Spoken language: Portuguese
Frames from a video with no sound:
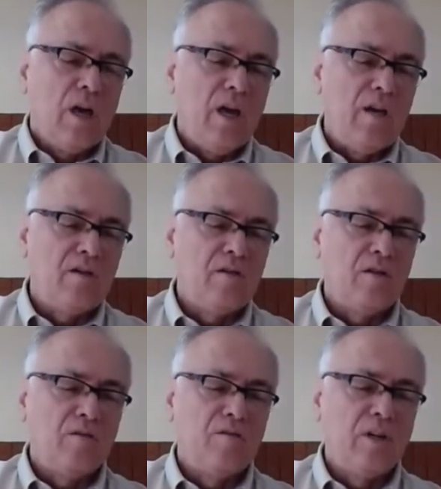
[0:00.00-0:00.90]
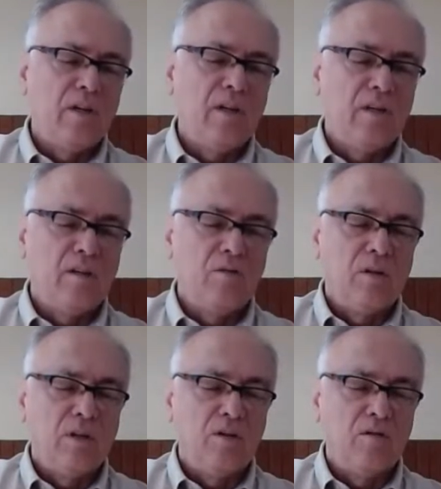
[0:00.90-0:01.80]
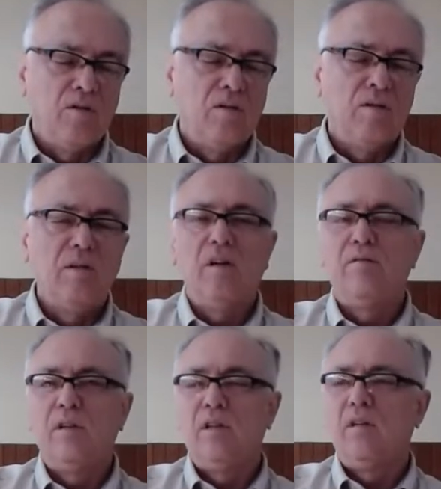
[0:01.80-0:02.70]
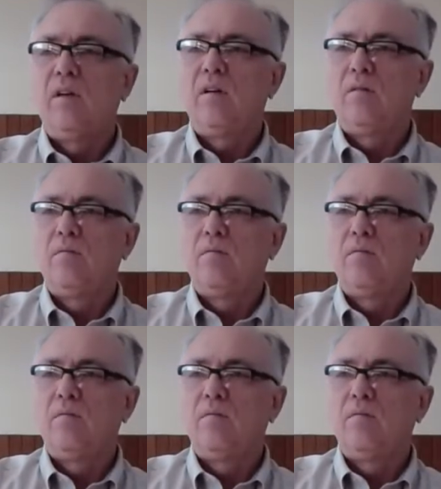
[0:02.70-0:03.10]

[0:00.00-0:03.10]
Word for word: Este é o verdadeiro Deus e a vida eterna.